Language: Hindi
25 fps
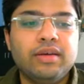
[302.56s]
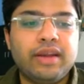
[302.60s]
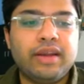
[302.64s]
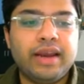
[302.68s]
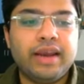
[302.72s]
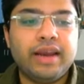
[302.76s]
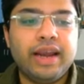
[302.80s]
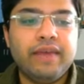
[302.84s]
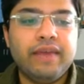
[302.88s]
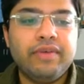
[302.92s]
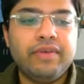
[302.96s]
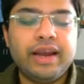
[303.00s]

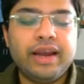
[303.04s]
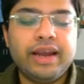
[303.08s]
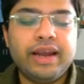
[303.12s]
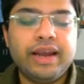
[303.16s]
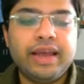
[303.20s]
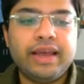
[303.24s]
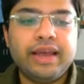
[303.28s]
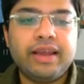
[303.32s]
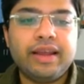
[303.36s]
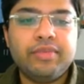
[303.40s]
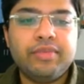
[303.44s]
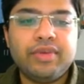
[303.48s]
रेड वाला
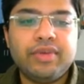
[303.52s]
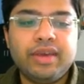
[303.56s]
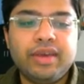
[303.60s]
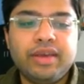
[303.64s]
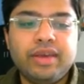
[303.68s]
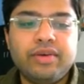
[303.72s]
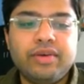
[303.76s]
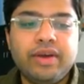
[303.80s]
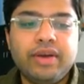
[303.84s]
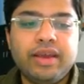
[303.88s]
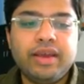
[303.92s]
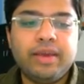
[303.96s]
डायग्राम सही
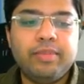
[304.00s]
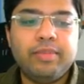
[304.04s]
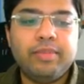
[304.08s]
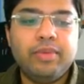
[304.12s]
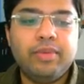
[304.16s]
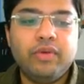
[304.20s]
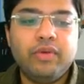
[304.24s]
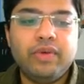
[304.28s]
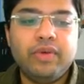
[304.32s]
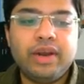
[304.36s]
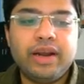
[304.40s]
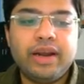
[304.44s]
होगा या
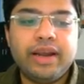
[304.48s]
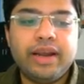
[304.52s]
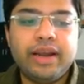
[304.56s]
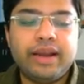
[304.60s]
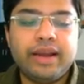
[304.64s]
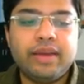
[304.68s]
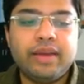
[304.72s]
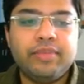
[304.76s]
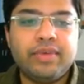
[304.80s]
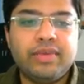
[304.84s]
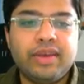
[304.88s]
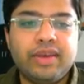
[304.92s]
ब्लू वाला
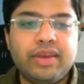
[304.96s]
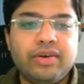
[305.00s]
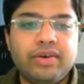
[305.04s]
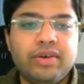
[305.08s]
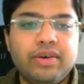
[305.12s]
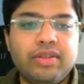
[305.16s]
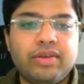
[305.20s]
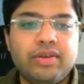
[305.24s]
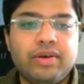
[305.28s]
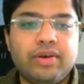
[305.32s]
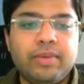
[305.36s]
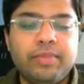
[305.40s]
डायग्राम सही होगा
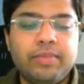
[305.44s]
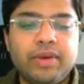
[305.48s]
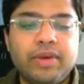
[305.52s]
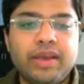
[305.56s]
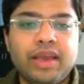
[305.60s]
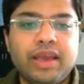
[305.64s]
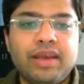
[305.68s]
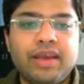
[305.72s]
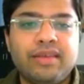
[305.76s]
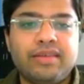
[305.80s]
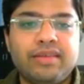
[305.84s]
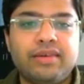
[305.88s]
तो आपका
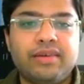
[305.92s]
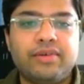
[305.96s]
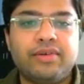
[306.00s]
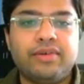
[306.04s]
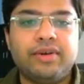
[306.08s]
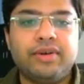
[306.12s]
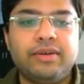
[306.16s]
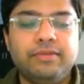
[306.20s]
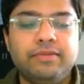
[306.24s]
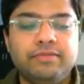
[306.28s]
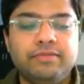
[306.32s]
क्या आंसर होगा